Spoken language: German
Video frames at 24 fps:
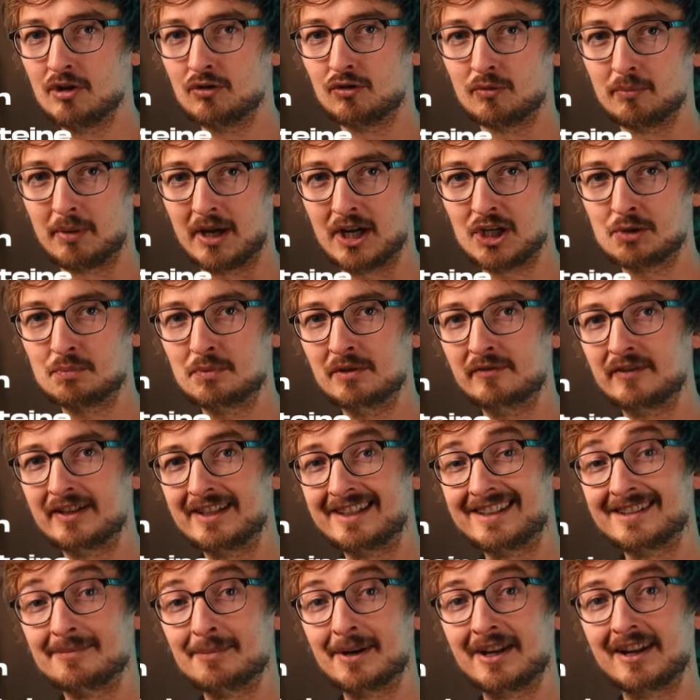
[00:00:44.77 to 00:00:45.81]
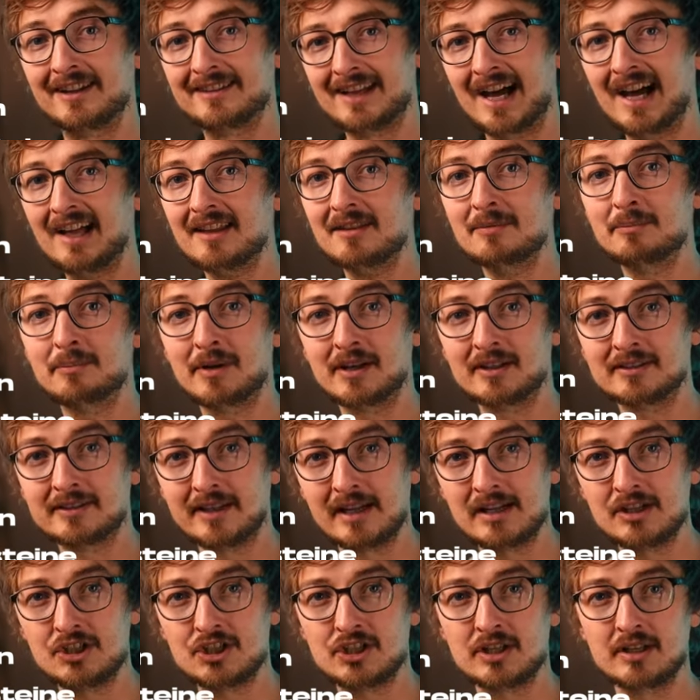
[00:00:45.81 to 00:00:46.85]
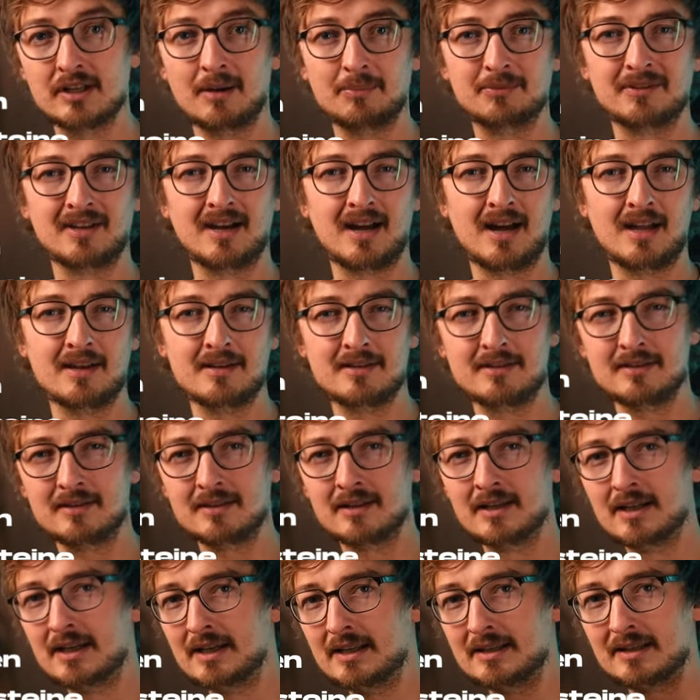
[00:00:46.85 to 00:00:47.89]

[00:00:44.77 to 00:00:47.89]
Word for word: Zum Beispiel, wenn ich in meiner Datenbank drinstehen habe, der Andi,